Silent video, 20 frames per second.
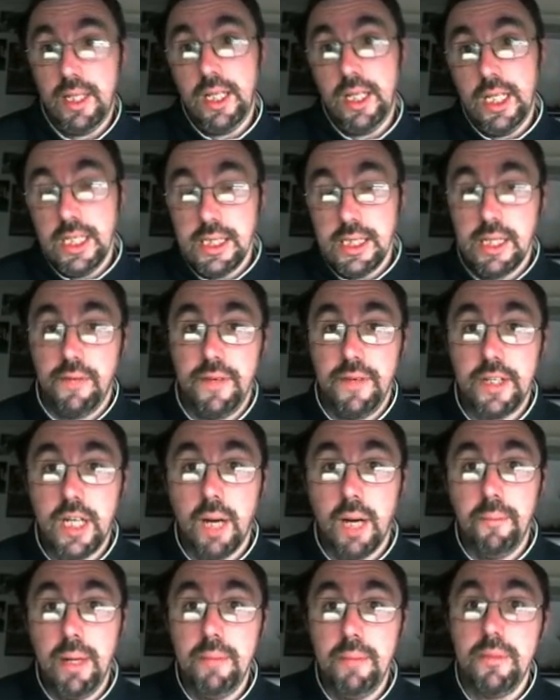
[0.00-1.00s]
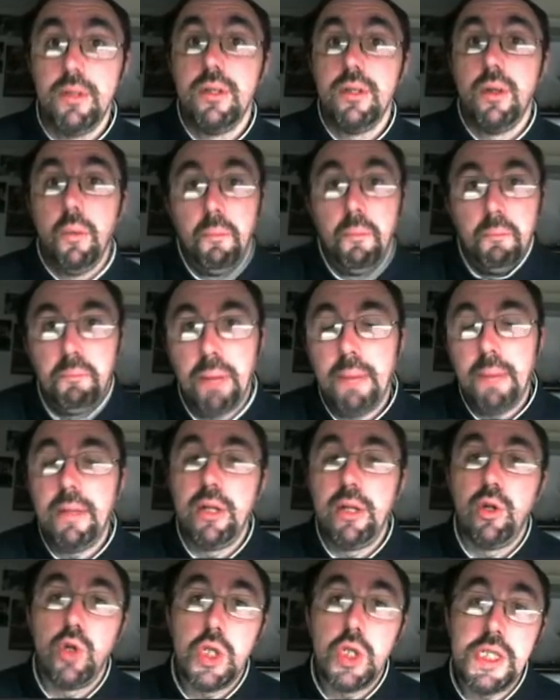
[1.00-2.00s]
Ça fait quand même pas mal
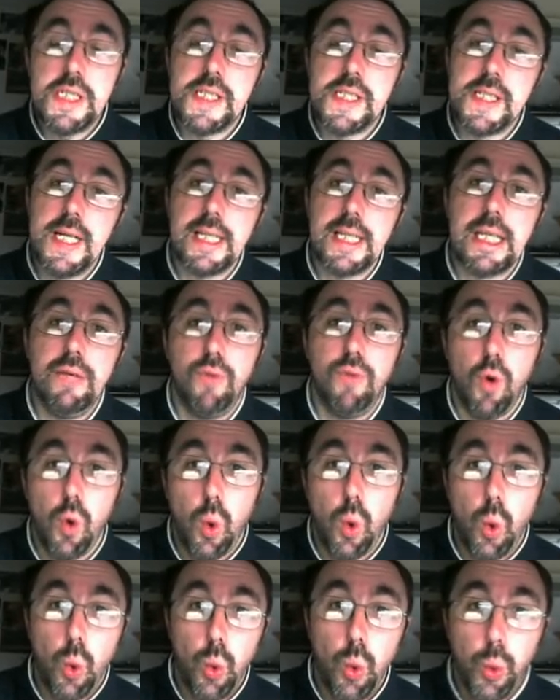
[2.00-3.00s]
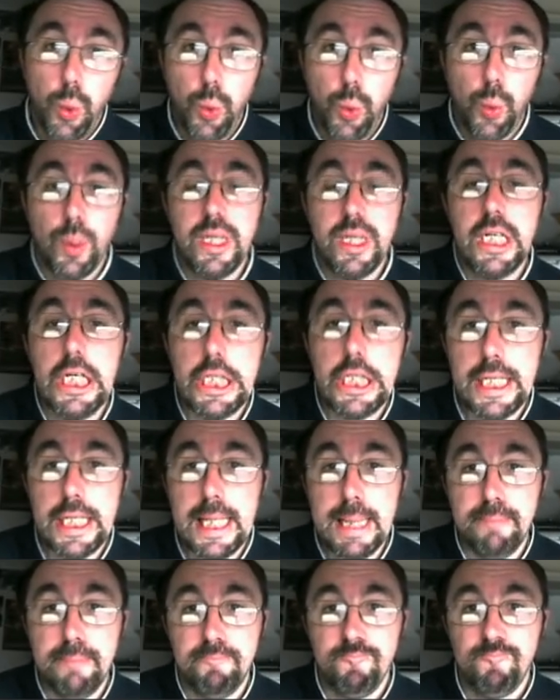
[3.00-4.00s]
de logiciels qui vont
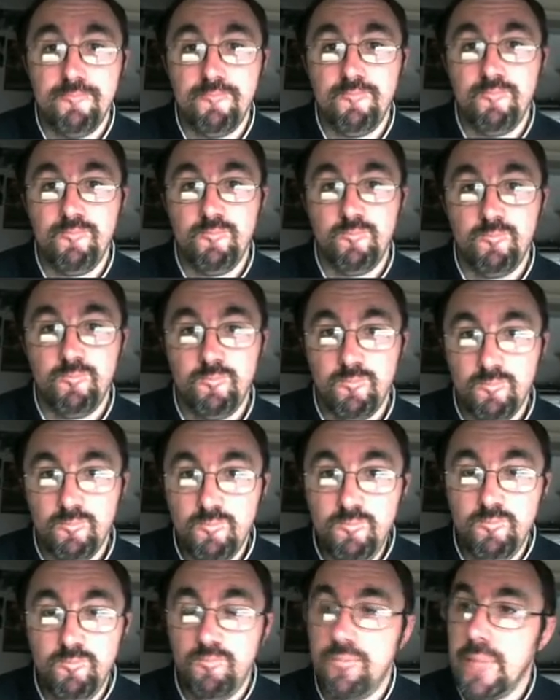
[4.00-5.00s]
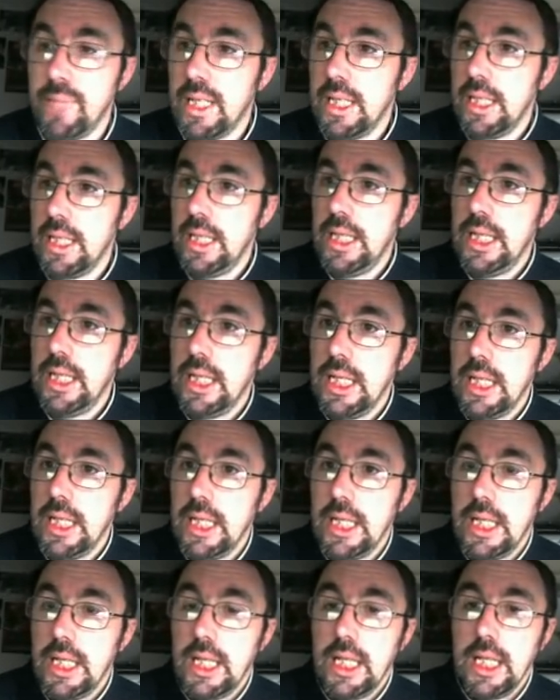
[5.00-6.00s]
gicler. Hmm.
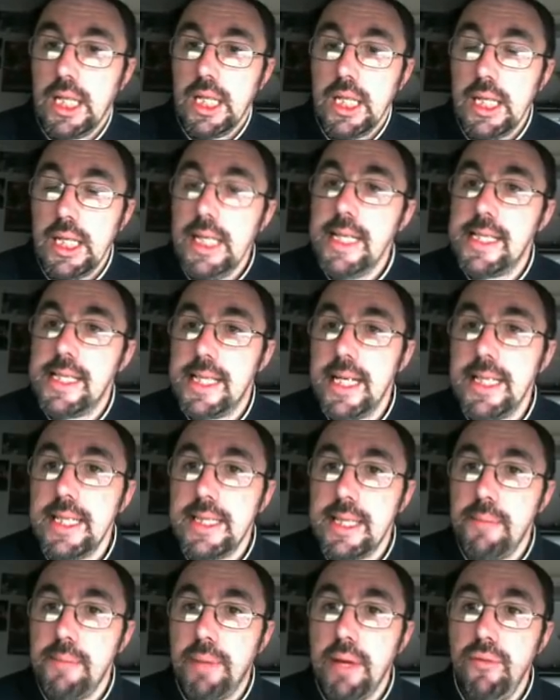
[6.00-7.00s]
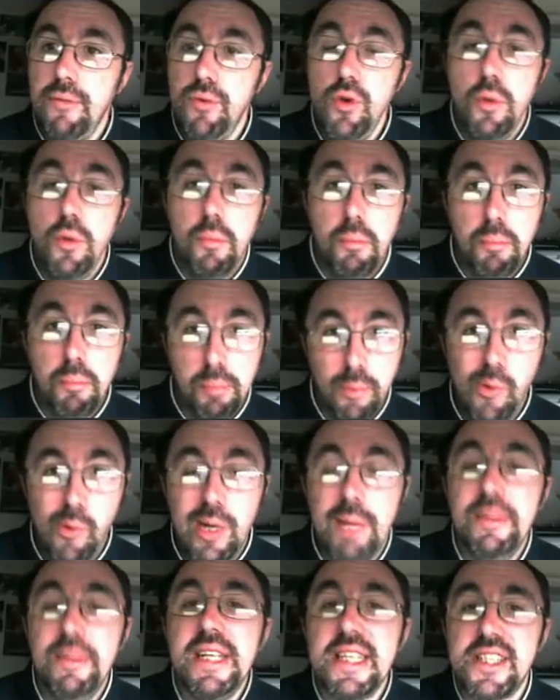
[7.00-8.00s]
Et ça, c'est prévu pour
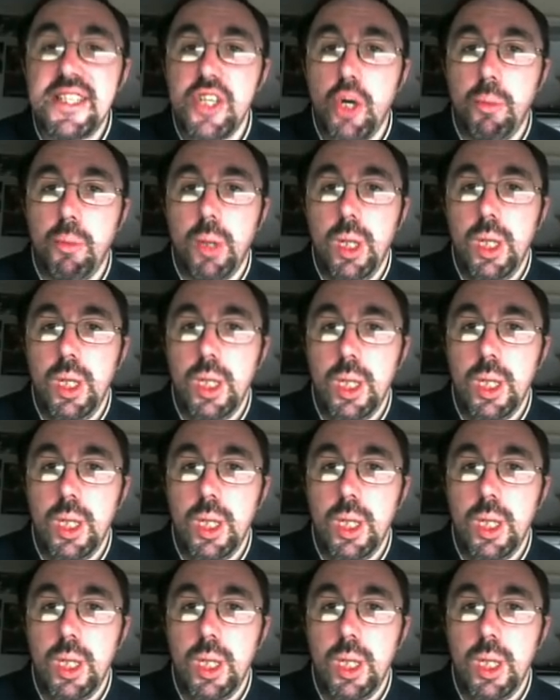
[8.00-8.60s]
la mi-décembre.